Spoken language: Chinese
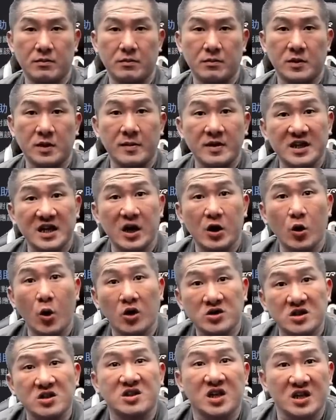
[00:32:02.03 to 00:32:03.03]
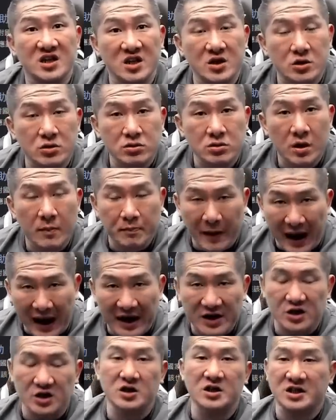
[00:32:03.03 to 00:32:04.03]
你们这些弱智听清楚了，办
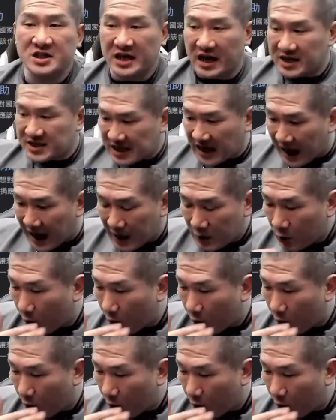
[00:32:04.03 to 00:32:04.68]
案就是检察